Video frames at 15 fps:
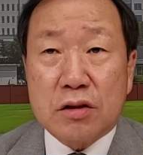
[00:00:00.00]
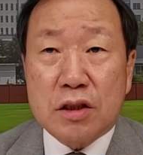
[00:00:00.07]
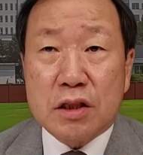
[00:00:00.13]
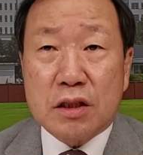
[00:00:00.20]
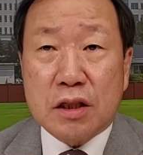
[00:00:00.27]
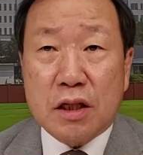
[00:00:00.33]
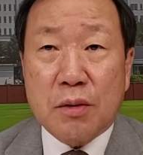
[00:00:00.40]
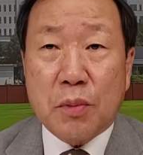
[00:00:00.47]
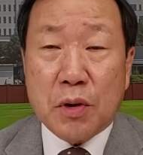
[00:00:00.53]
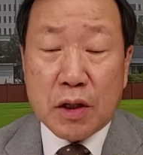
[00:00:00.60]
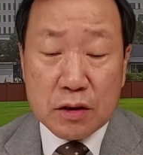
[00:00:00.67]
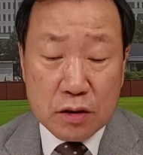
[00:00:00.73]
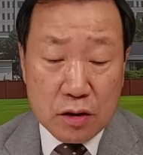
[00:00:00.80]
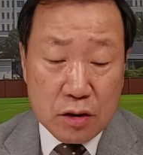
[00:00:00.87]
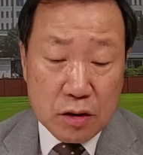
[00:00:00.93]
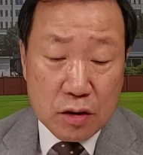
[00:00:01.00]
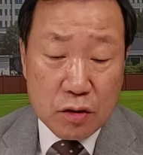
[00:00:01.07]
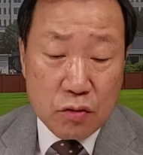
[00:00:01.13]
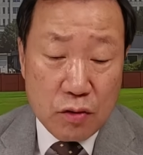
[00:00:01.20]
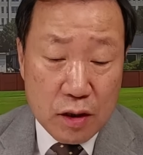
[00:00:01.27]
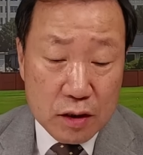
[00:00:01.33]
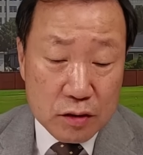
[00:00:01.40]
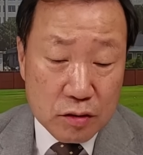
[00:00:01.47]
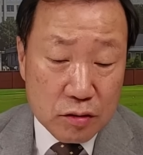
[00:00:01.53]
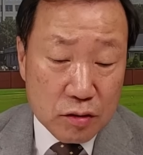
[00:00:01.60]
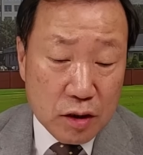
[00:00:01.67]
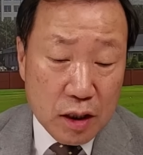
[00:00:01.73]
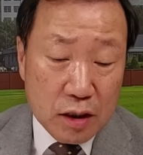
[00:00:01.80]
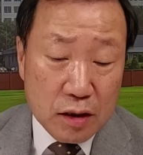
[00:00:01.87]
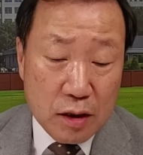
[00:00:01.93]
전 실장이 보내서
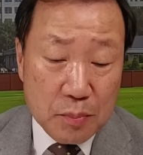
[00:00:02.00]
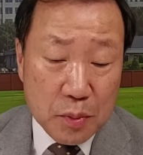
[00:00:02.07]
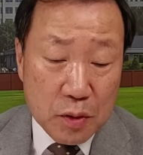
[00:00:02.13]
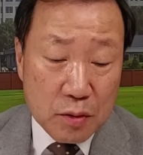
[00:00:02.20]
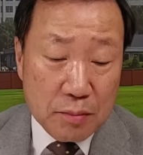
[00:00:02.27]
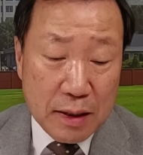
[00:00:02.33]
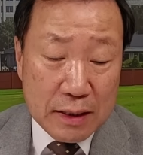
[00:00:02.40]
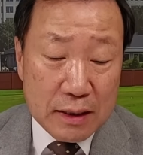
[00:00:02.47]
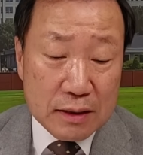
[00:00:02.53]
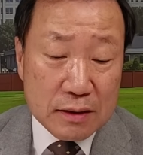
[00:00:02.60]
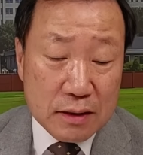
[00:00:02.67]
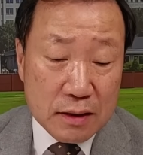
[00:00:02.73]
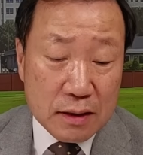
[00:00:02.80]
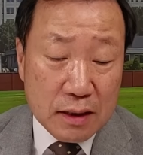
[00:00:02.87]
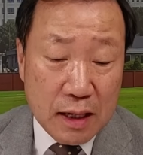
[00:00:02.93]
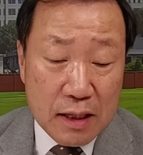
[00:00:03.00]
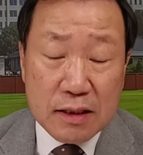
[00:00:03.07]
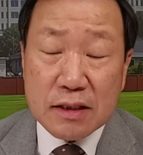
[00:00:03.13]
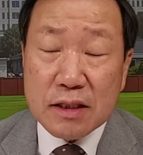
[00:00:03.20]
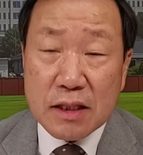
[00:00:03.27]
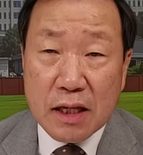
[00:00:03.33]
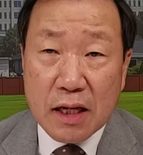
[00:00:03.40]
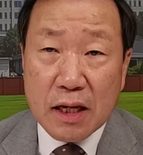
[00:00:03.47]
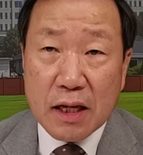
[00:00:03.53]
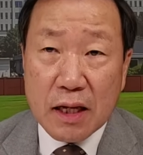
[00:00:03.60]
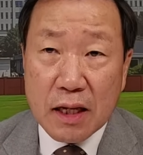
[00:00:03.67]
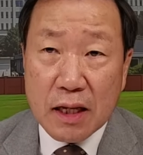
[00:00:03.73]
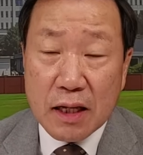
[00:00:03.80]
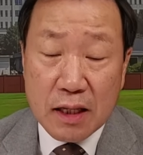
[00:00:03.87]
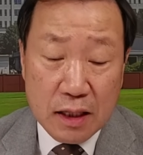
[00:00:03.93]
황성택 대표를 만났을
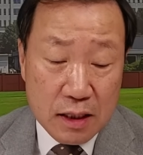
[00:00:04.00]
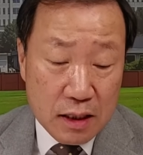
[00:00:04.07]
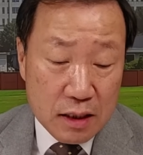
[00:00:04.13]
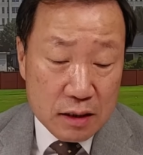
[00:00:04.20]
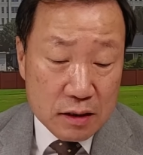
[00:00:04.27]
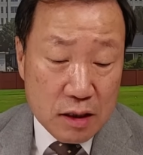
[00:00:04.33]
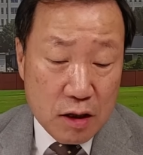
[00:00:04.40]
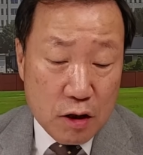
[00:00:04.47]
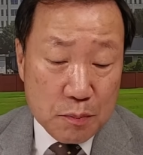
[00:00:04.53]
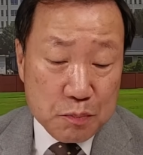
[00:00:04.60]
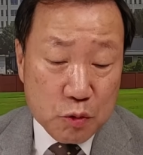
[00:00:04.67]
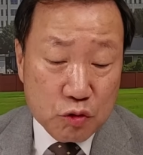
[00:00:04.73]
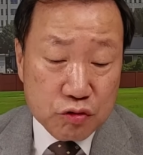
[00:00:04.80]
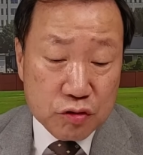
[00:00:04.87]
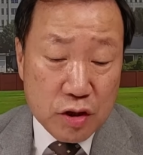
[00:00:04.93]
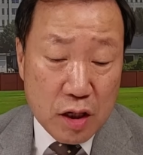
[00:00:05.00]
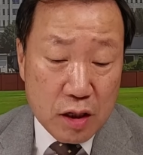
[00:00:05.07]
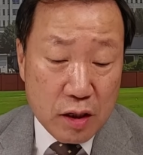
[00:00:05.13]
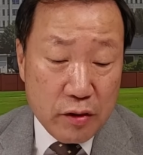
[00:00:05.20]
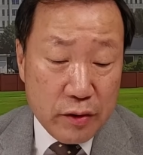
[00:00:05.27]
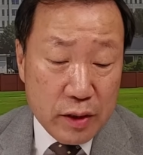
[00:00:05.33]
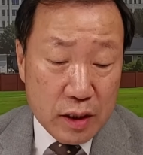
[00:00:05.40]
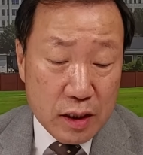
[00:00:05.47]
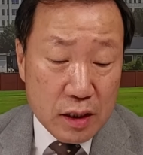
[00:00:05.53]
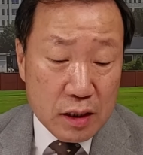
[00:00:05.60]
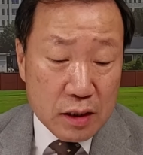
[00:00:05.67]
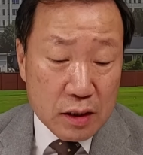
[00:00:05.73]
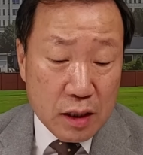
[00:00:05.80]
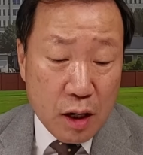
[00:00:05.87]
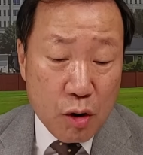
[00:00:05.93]
당시에 사업 구상
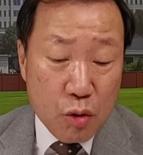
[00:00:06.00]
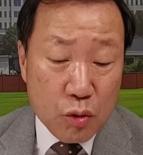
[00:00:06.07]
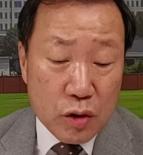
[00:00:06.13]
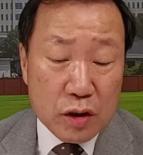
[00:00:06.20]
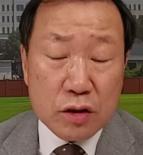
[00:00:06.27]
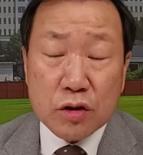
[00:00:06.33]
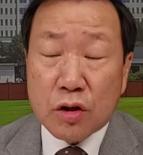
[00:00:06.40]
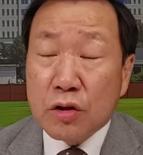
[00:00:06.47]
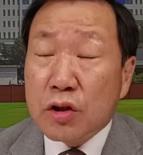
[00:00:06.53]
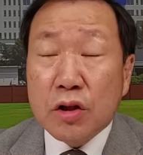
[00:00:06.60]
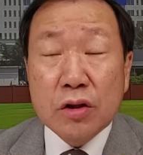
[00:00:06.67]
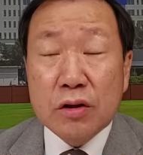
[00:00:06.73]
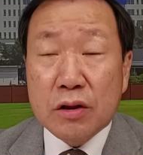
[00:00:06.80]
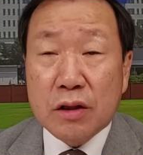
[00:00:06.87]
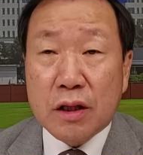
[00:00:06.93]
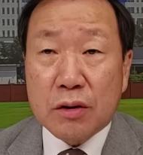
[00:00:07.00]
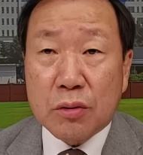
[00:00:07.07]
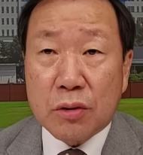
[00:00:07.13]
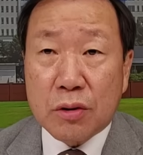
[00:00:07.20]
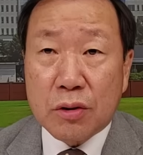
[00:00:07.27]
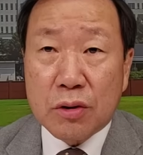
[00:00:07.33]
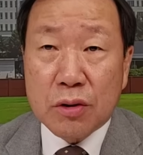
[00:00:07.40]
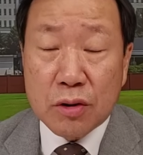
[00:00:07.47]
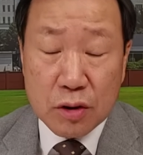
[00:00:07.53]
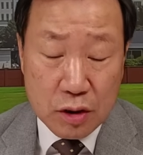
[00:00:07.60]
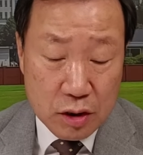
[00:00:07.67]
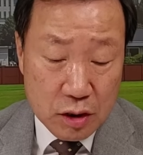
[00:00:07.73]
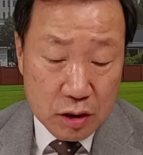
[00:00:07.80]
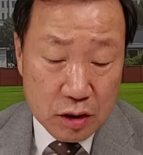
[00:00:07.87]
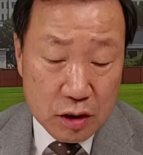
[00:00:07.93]
계획이 나오기 전이었는데도
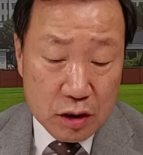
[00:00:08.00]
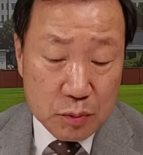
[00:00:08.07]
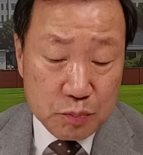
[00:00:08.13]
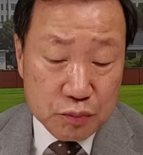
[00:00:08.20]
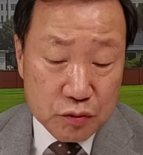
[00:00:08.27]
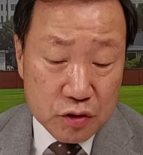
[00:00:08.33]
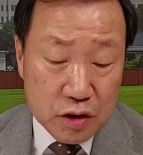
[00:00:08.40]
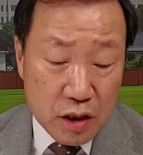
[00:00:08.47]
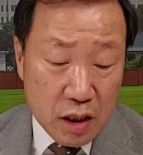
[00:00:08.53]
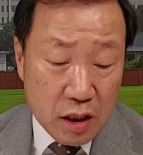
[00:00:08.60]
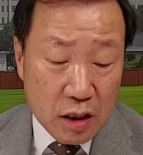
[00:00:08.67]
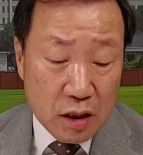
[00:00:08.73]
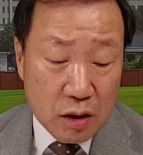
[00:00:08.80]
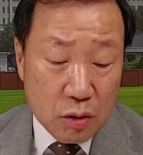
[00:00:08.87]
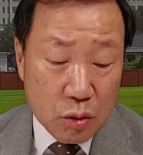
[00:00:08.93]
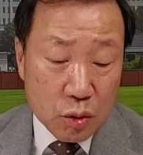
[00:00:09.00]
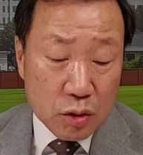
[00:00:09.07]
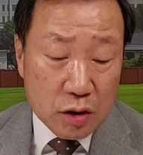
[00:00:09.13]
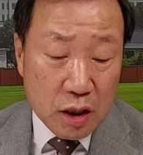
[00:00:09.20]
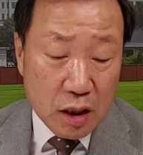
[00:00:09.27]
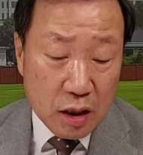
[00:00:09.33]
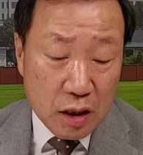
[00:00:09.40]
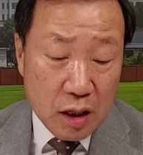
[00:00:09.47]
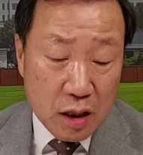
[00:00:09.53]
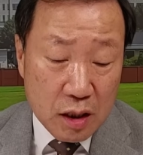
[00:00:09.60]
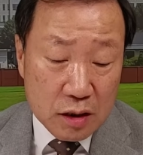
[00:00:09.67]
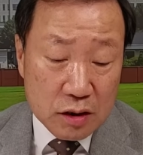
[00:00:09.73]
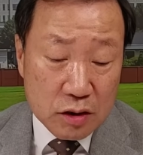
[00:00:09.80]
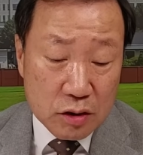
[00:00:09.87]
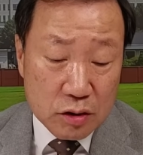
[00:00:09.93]
이 부지에 호텔을
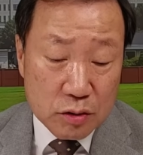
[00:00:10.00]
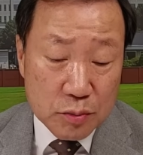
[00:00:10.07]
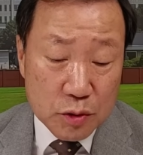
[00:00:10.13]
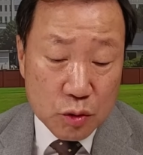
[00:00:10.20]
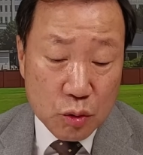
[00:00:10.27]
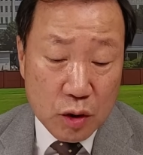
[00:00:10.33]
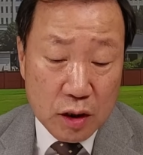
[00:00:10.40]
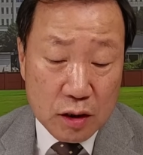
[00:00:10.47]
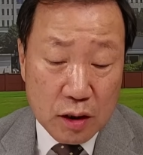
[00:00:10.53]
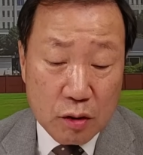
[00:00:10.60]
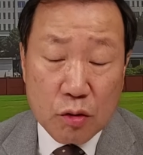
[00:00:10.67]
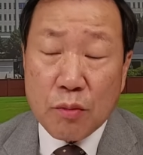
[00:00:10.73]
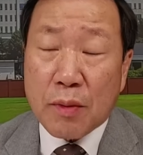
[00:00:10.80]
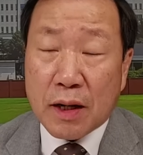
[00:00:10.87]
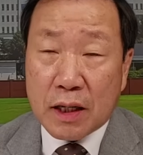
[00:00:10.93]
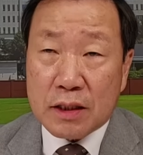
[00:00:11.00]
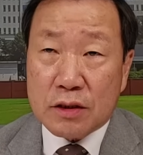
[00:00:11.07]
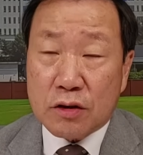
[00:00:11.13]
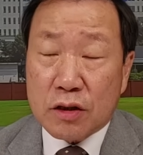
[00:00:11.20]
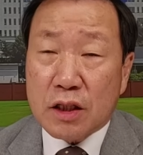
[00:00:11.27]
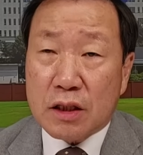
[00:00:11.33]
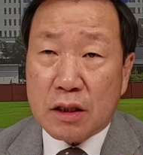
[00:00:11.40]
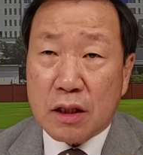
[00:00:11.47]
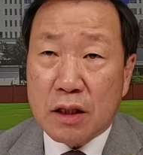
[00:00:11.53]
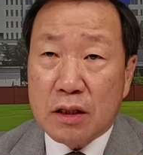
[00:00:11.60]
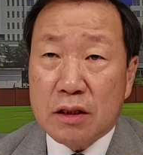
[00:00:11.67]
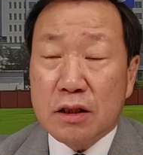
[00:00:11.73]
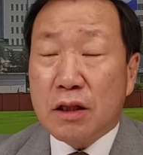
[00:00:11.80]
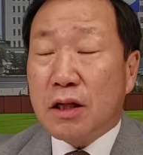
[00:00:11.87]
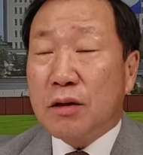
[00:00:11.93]
하나 지었으면 좋겠다고 말한 적이 있다.
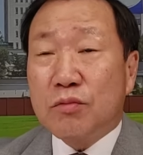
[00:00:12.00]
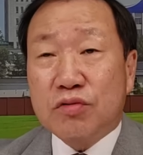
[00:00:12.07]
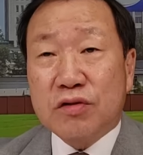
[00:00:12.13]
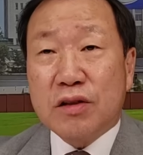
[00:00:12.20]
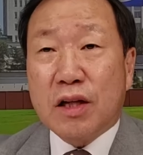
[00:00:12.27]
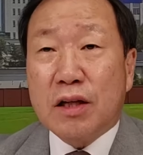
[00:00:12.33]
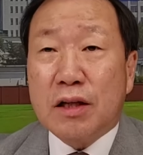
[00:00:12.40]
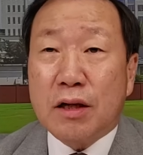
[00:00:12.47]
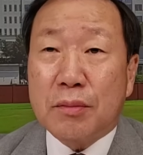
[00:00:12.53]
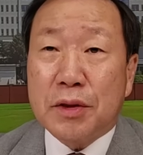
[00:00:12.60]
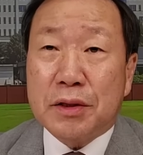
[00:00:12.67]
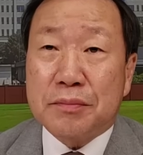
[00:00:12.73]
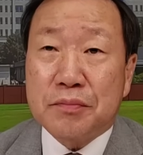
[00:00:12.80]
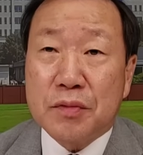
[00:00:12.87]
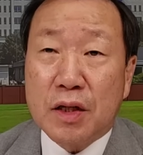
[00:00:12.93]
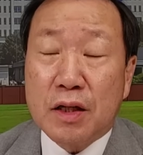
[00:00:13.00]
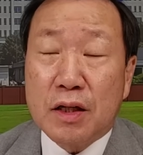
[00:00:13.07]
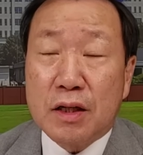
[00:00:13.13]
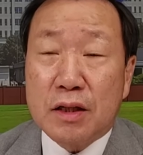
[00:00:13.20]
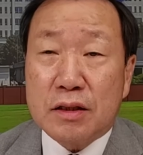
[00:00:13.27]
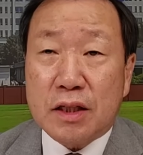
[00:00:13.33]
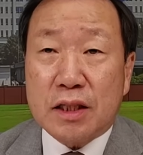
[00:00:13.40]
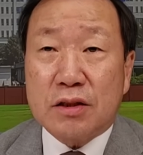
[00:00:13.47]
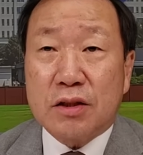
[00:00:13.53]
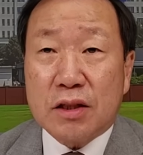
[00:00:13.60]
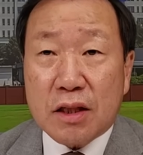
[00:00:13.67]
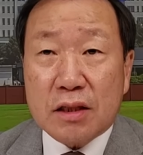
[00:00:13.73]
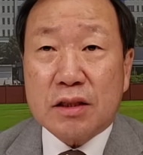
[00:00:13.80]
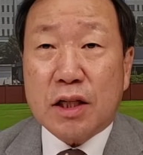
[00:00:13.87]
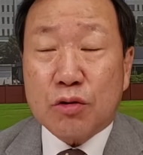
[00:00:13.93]
이 얘기는 무슨 얘기냐면 사전에
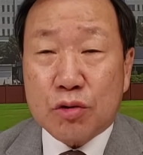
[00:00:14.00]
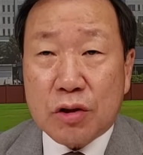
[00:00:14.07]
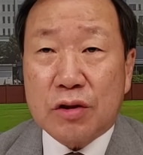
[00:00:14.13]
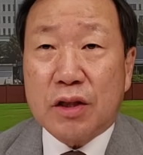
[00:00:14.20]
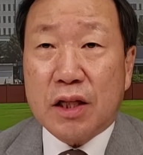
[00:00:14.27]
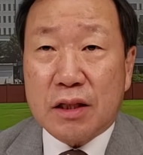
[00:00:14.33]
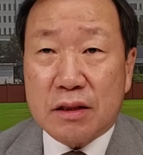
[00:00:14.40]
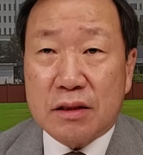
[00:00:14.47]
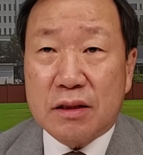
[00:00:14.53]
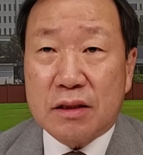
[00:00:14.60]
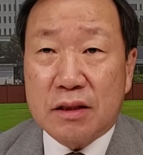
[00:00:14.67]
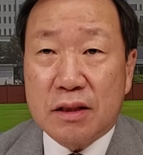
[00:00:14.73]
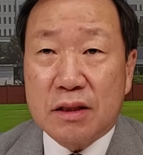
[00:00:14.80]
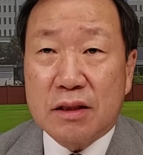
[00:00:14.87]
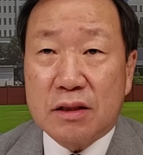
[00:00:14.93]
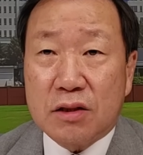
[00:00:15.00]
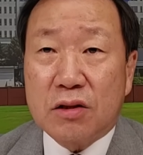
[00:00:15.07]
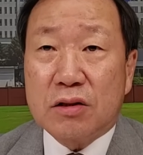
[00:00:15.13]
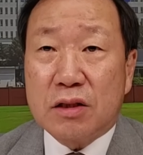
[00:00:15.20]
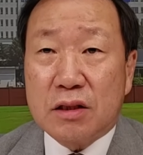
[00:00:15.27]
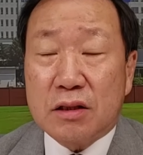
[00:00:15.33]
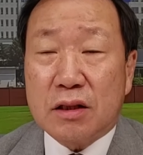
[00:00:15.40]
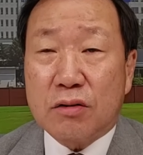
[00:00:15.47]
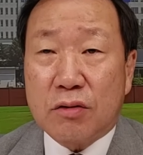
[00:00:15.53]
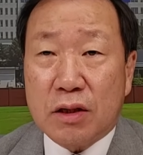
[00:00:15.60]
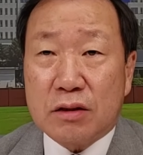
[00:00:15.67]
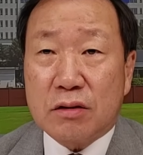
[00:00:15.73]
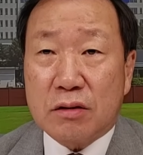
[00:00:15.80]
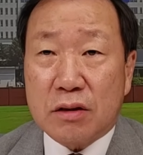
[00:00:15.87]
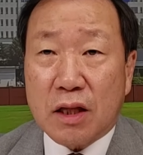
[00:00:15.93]
다 짜고 쳤다 이거지. 정진상,
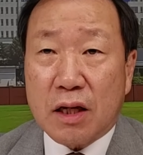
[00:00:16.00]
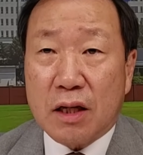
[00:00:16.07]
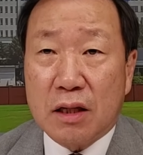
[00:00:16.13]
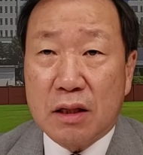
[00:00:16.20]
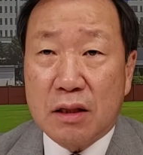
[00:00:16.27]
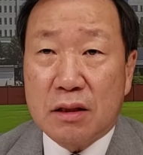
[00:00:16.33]
황성택.